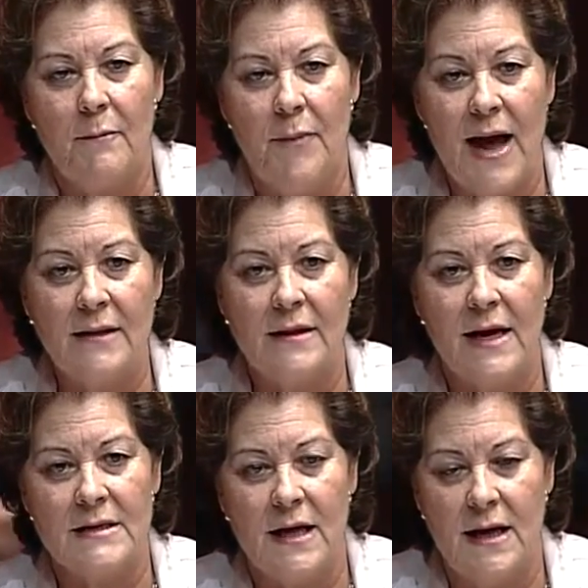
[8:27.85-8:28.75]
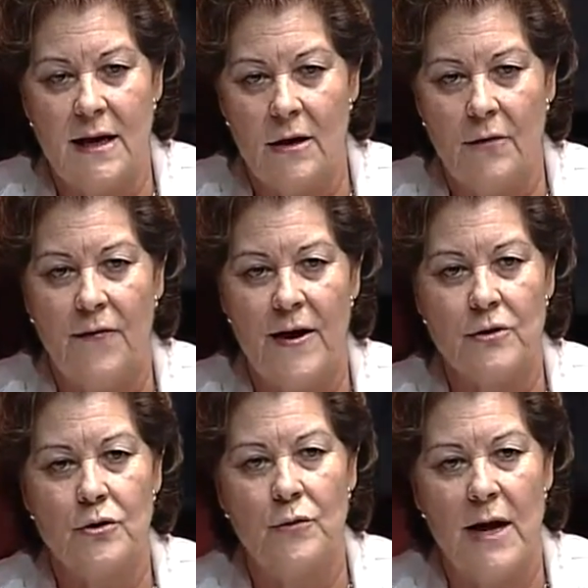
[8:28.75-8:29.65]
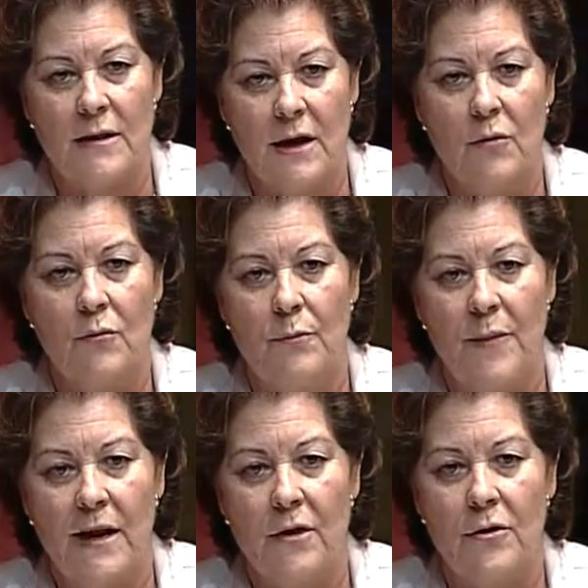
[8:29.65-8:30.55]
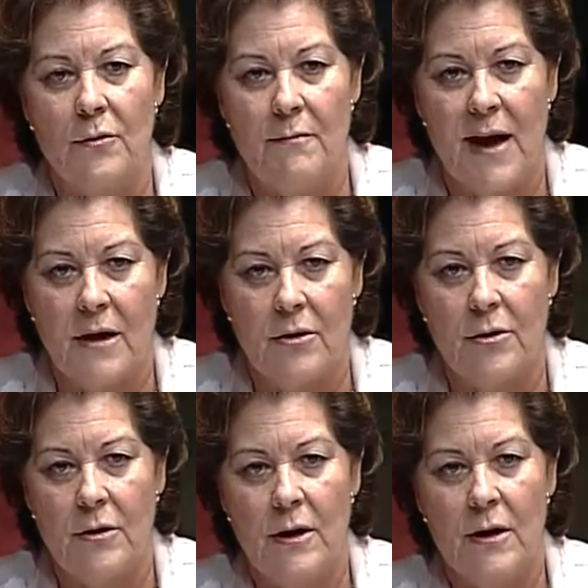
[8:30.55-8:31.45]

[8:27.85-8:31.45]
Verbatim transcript: plantas y quirófanos durante un periodo mayor